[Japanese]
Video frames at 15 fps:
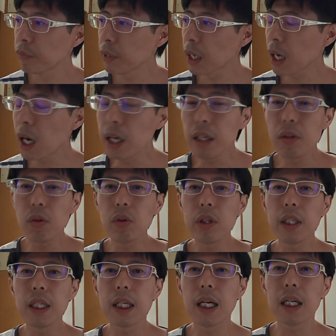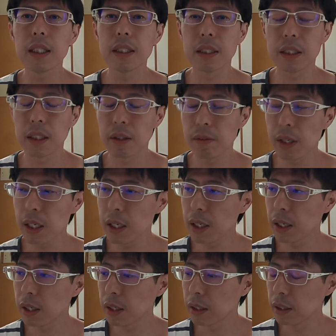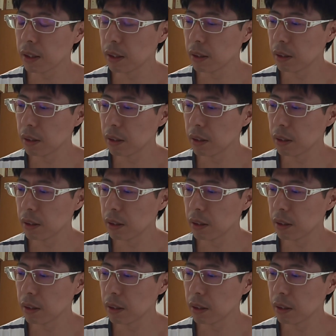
ら買い取りに関しては、